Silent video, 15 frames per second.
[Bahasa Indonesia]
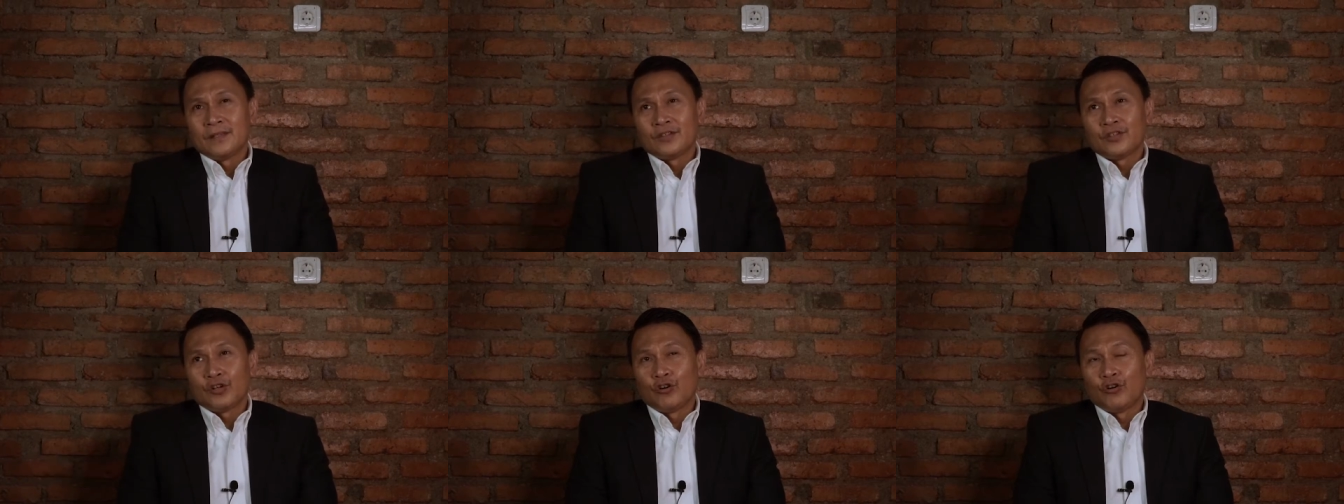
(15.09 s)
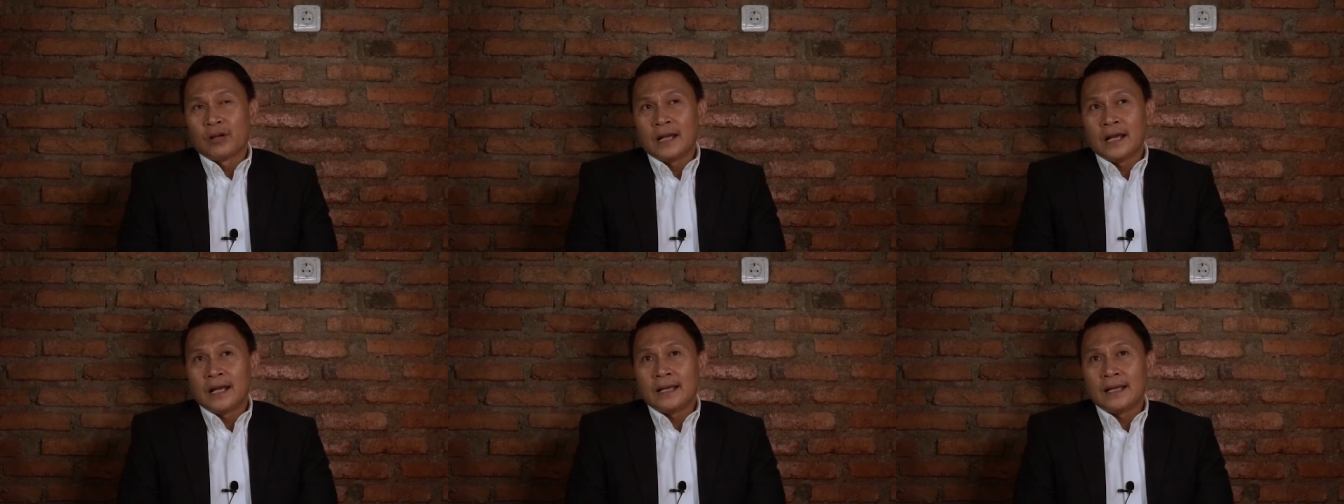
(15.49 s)

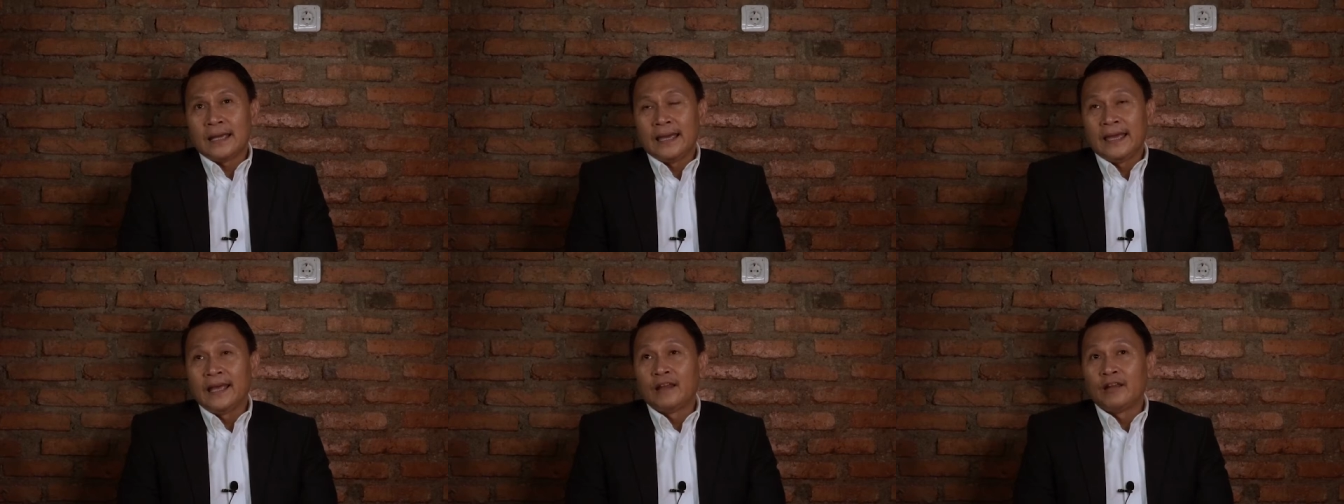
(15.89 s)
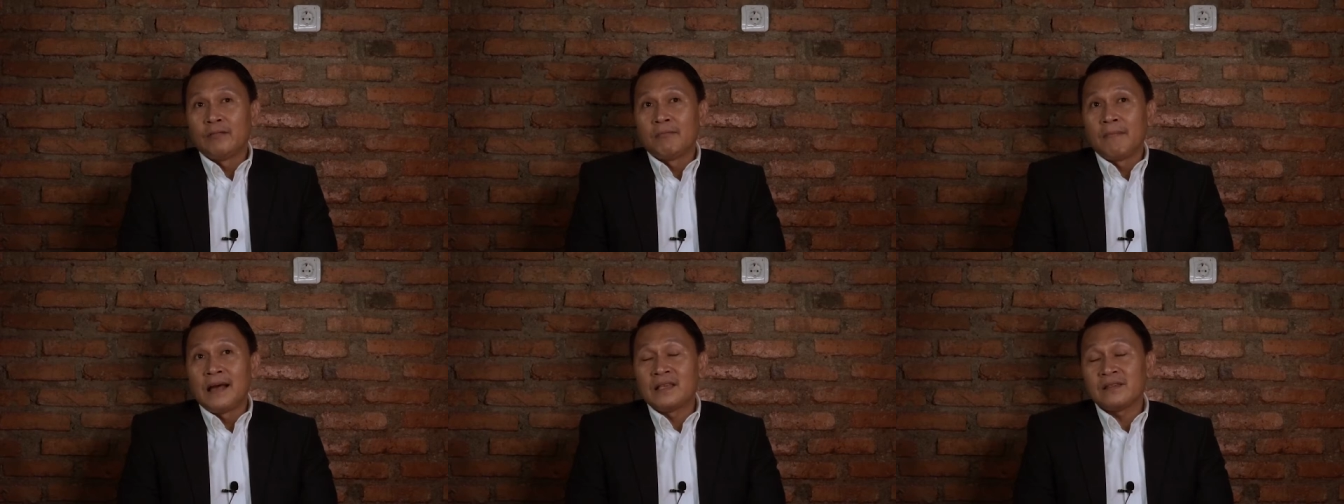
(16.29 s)
Seorang
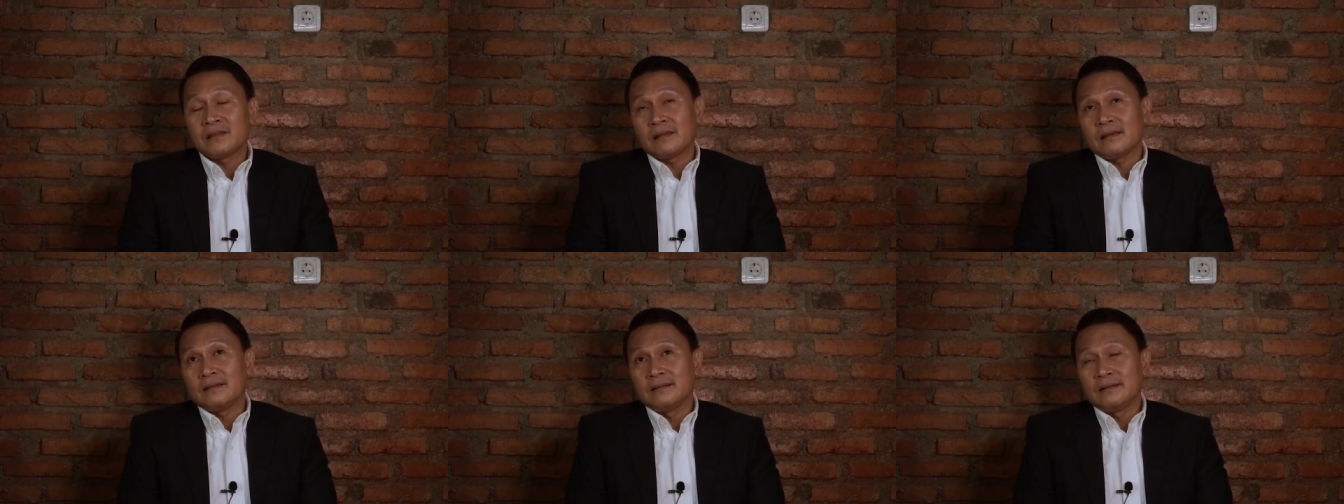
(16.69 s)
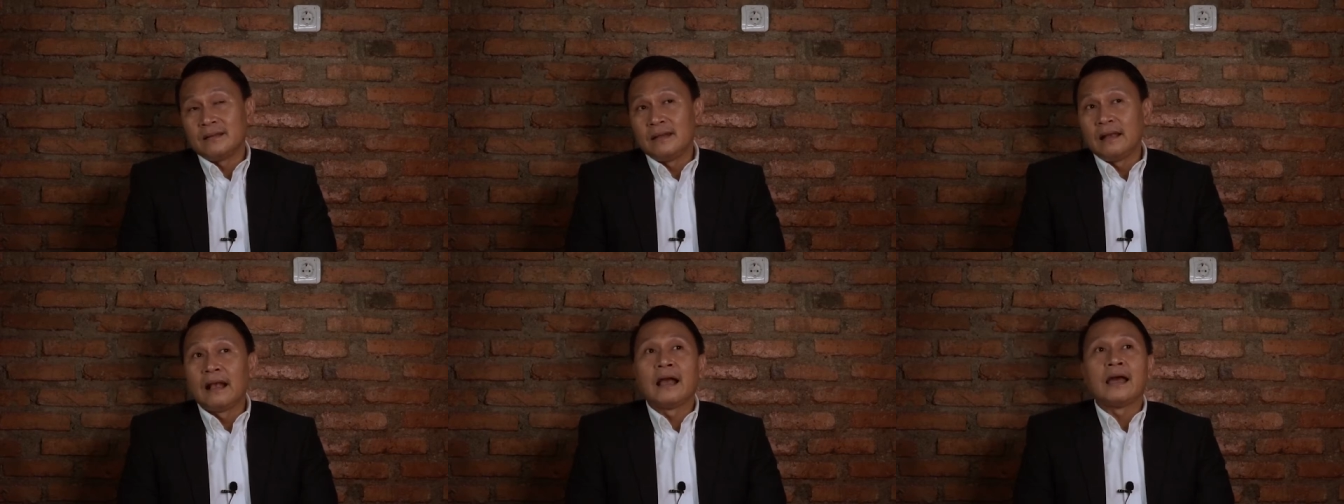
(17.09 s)
Elon Musk
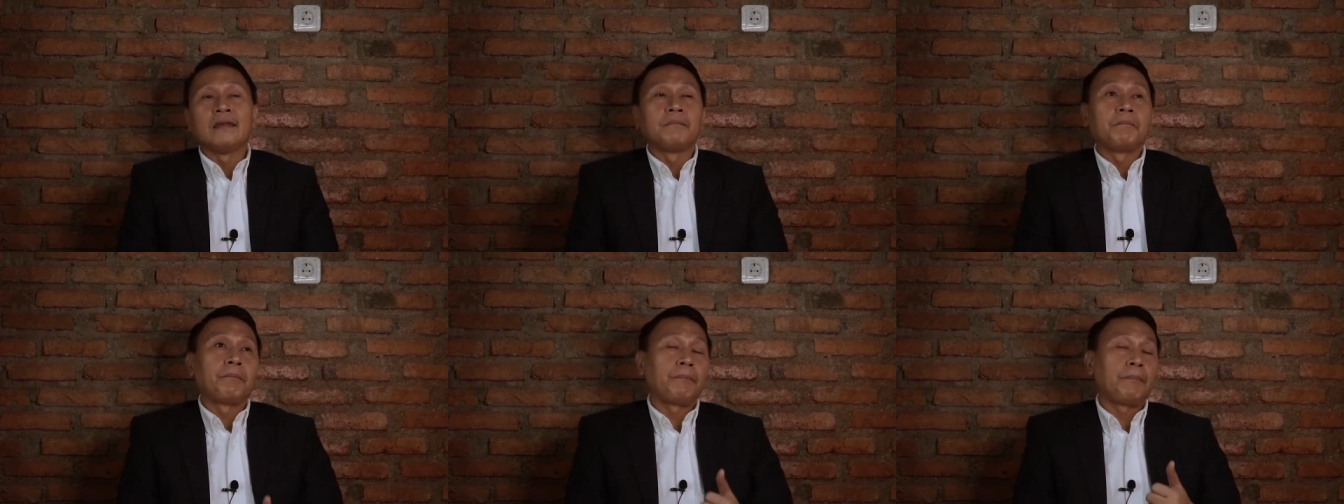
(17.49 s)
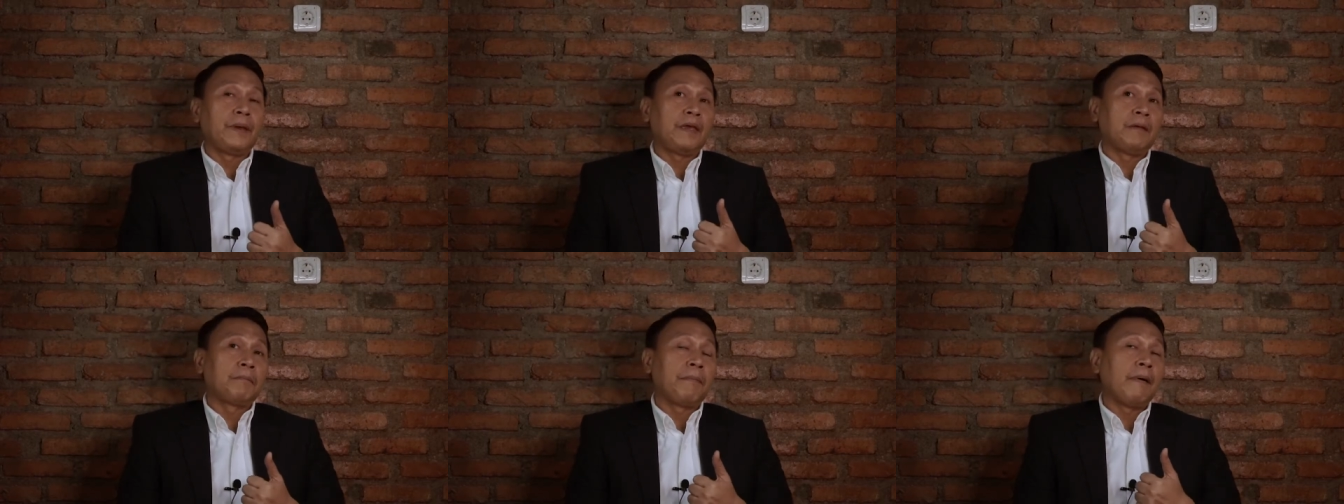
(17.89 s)
dengan
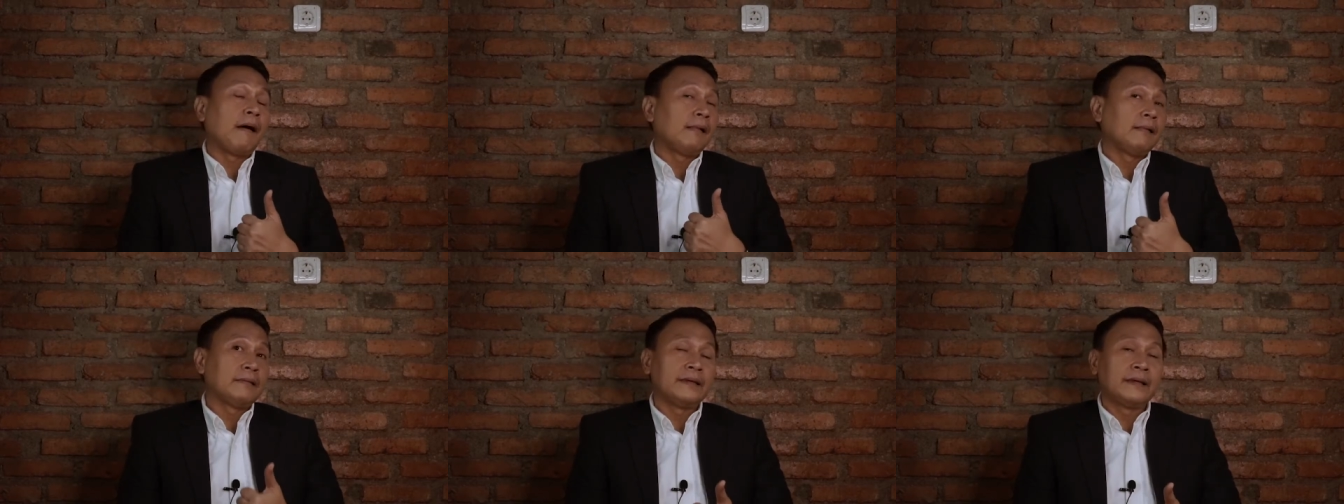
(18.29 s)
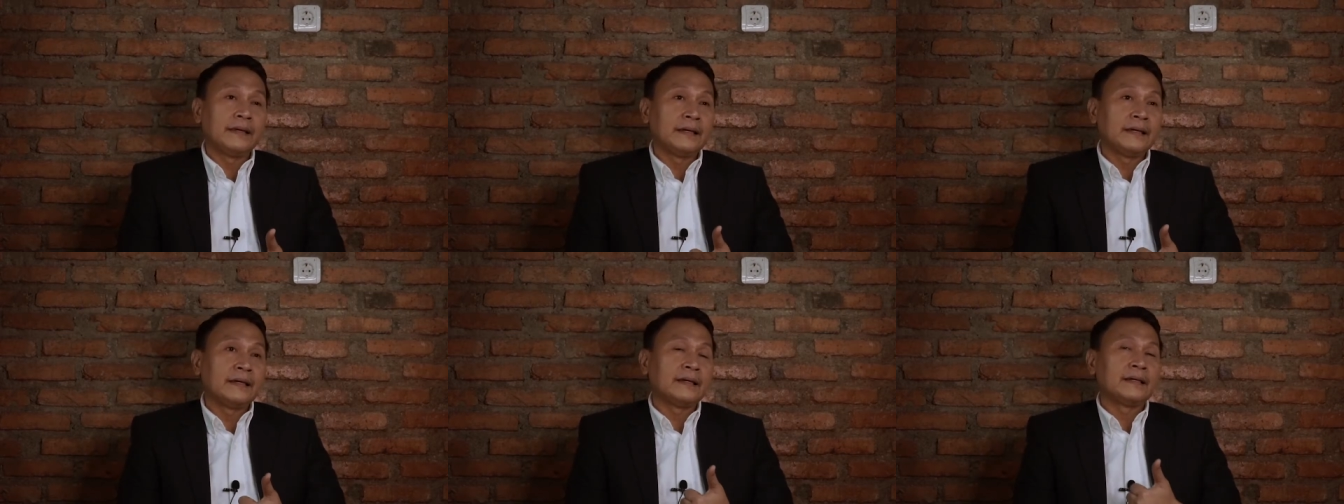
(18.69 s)

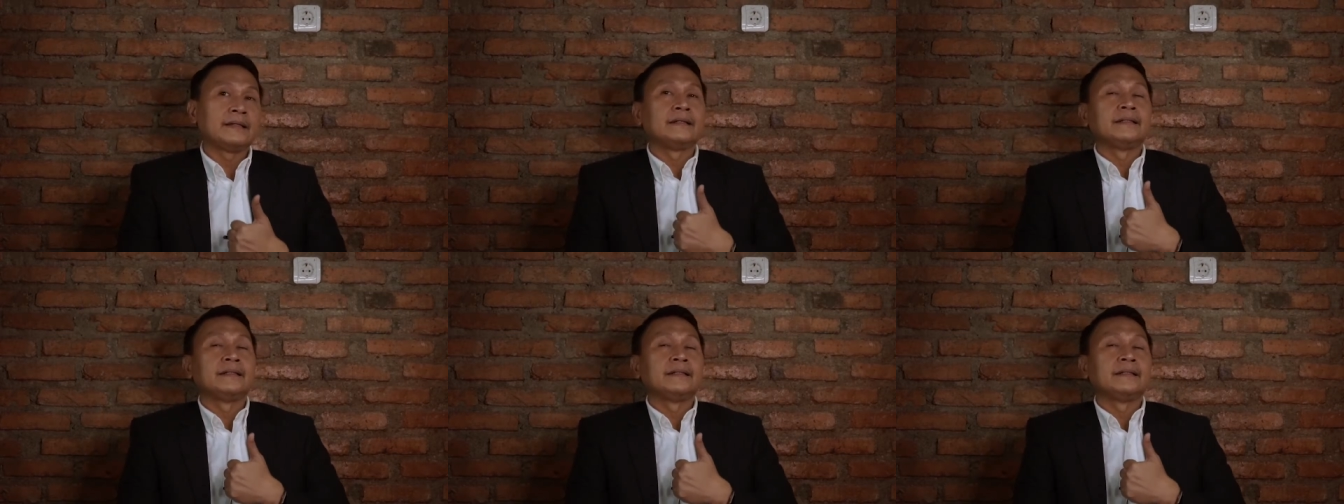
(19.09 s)
PayPal-nya,